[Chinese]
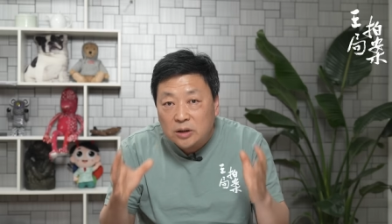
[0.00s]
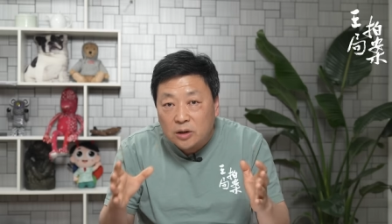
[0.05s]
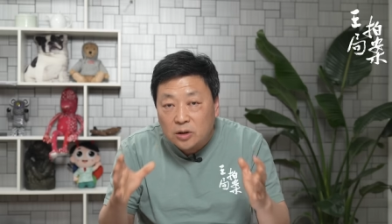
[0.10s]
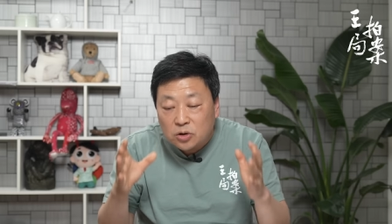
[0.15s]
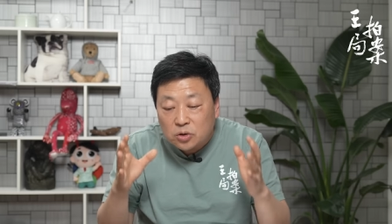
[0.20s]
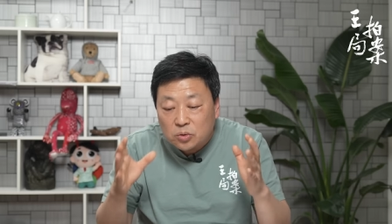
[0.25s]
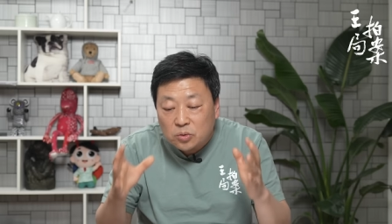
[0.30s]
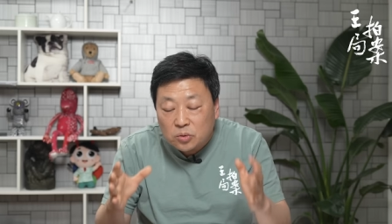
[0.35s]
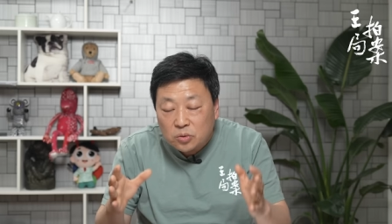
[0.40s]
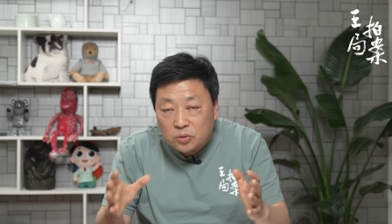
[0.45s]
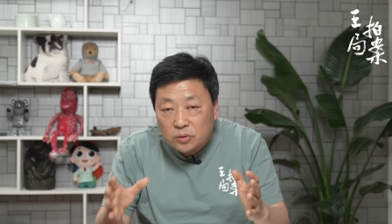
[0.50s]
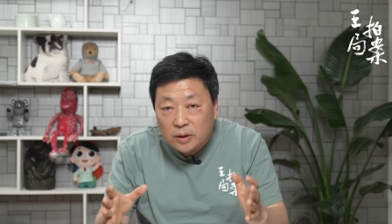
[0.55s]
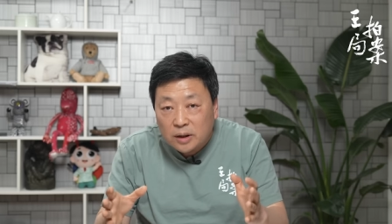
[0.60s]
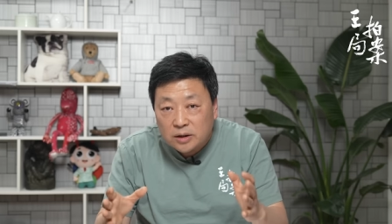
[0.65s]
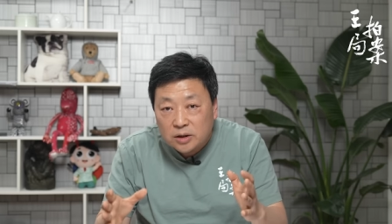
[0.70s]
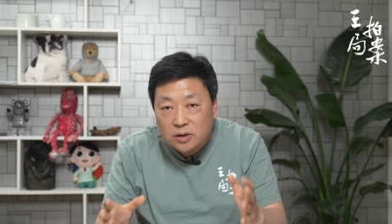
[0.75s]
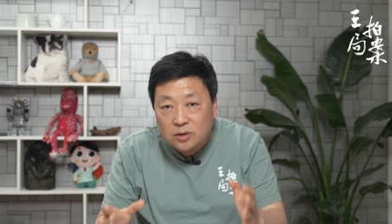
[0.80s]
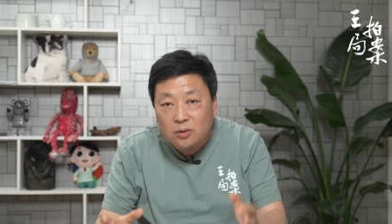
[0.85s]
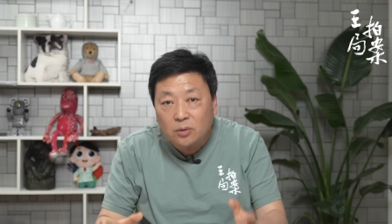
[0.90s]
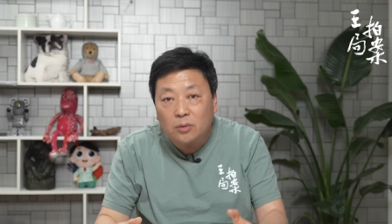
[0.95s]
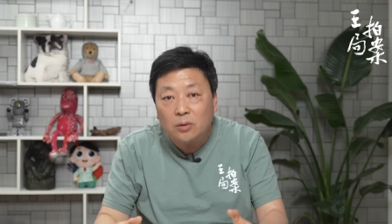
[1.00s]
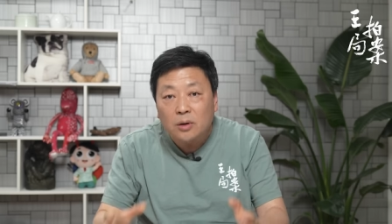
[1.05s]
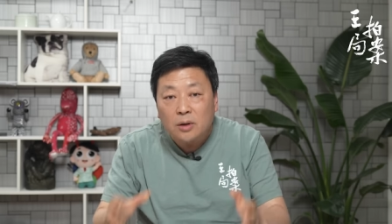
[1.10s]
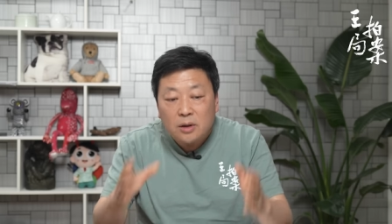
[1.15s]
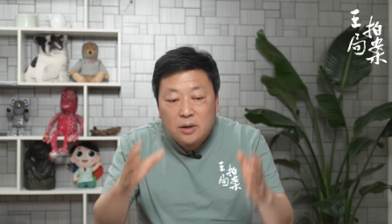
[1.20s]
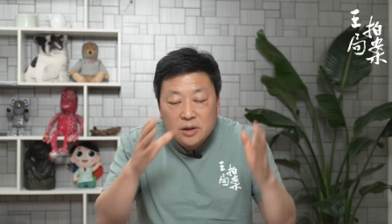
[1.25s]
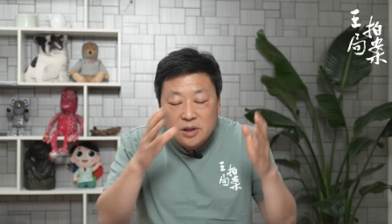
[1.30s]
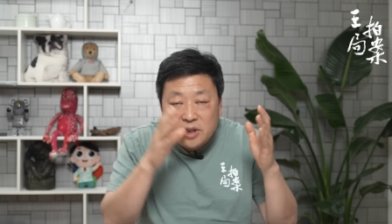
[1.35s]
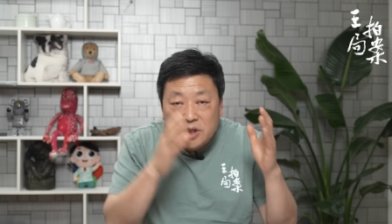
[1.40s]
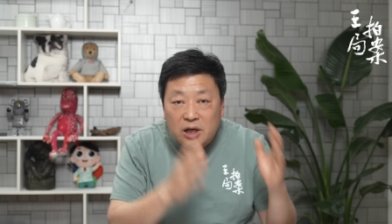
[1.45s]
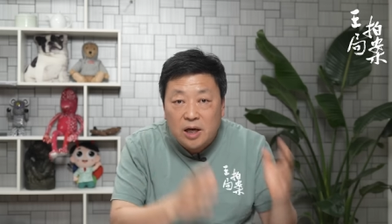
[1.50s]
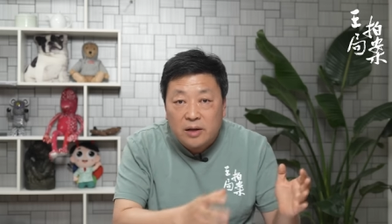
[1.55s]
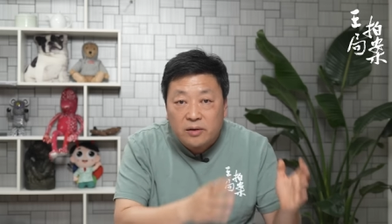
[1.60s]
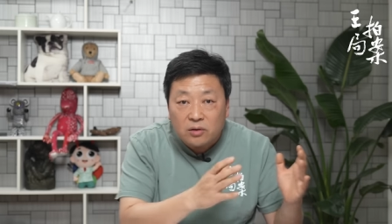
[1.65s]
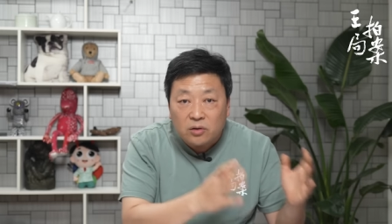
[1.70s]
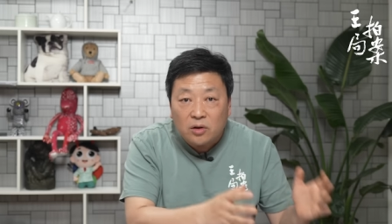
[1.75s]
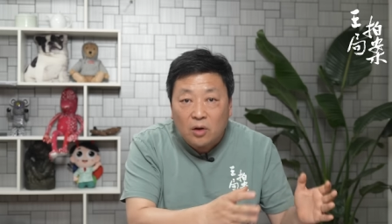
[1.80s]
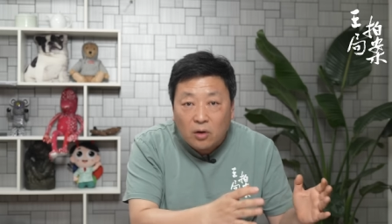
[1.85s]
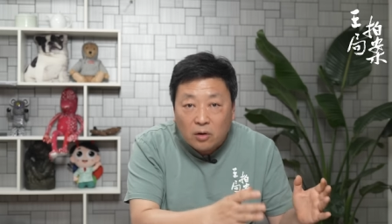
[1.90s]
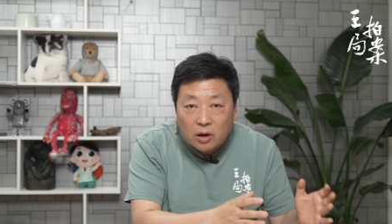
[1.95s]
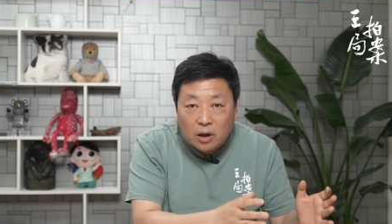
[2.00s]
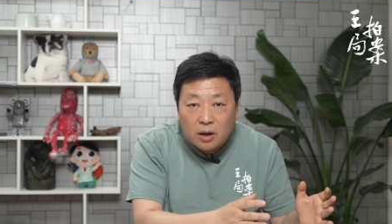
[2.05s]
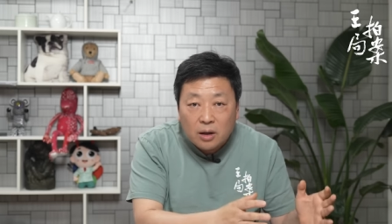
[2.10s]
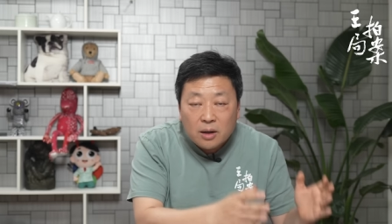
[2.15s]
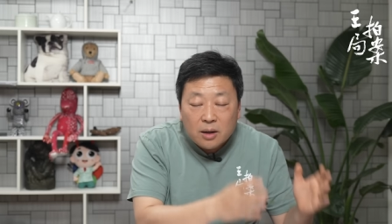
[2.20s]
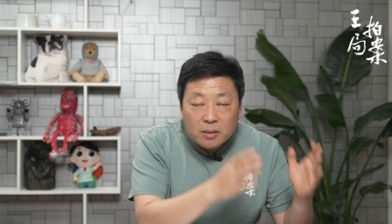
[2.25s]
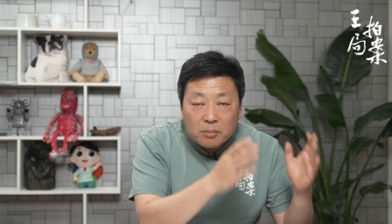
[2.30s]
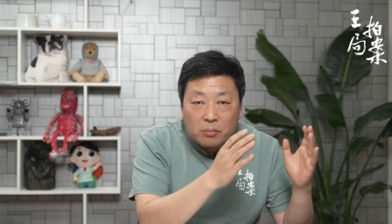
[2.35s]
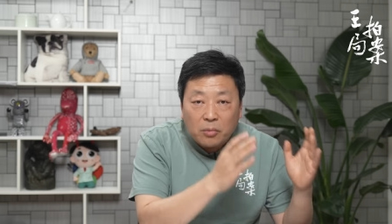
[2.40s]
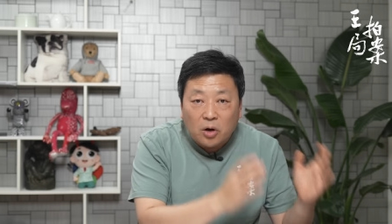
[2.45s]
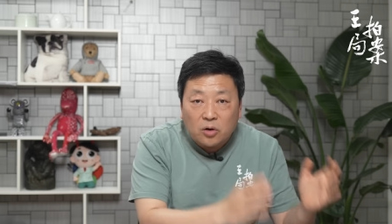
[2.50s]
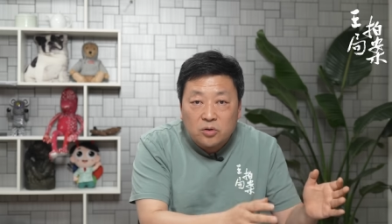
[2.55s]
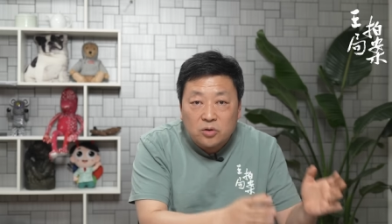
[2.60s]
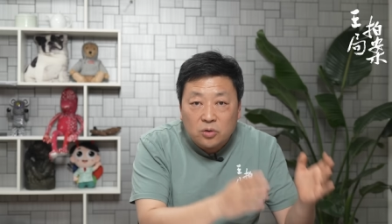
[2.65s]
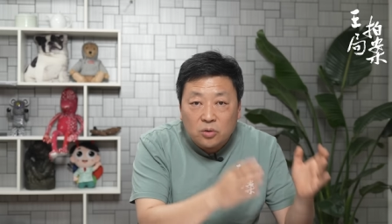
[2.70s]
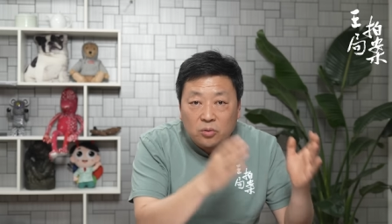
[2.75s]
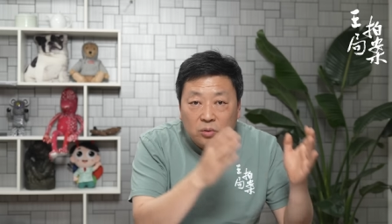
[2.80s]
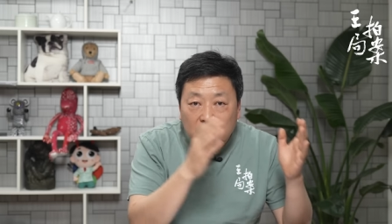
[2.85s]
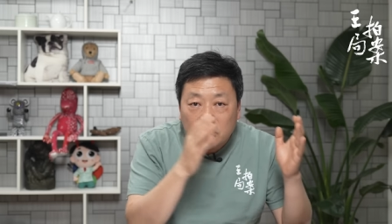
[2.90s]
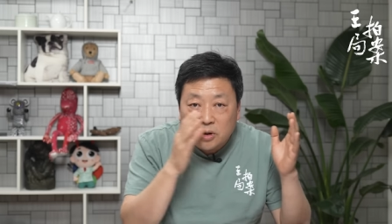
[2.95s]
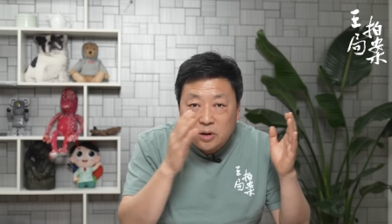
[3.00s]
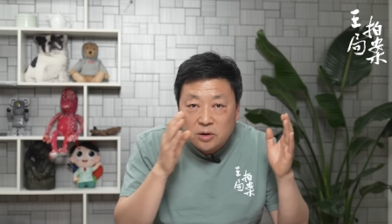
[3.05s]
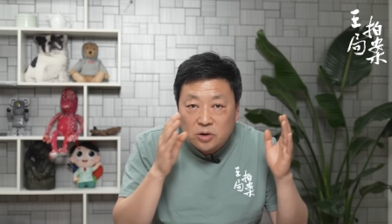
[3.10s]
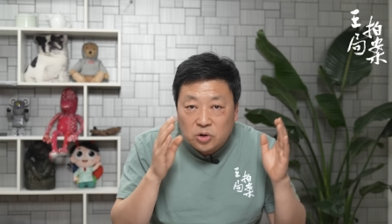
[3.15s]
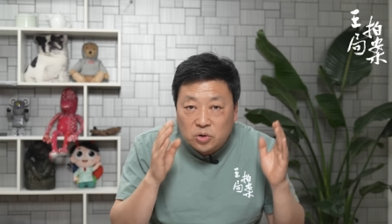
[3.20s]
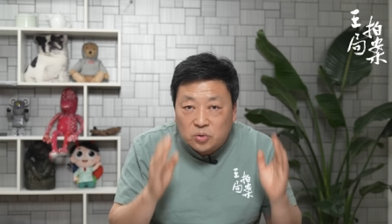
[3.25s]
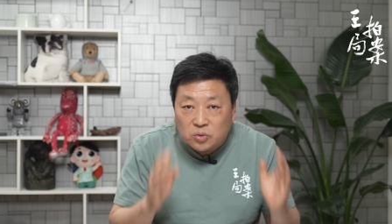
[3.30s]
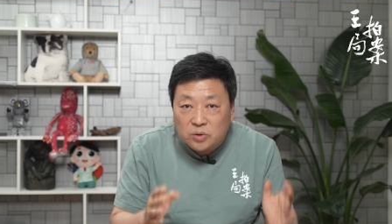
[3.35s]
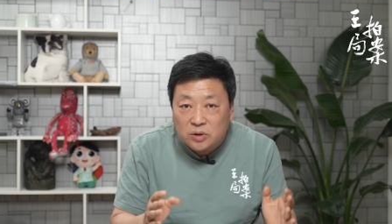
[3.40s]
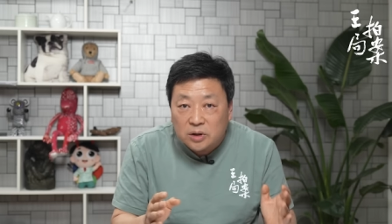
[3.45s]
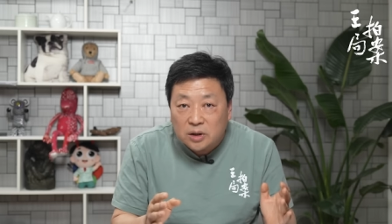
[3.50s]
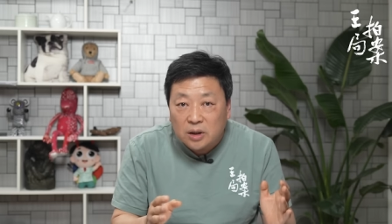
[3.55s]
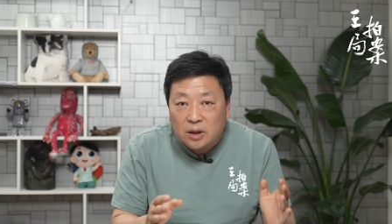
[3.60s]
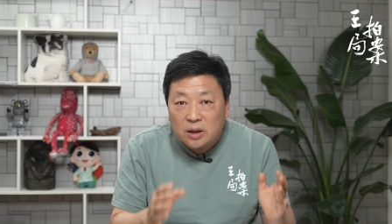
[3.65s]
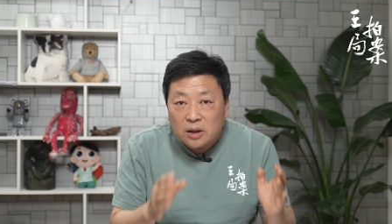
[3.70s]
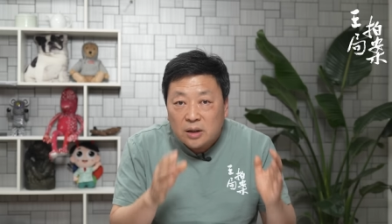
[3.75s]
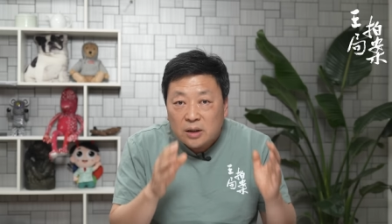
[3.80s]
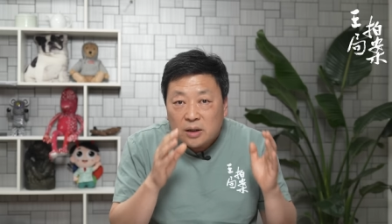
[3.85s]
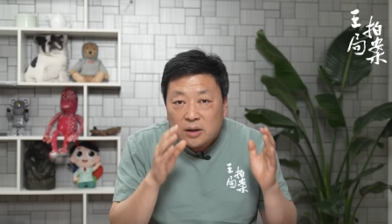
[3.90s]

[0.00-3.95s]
个中共中央系统迁到了毛泽东和朱德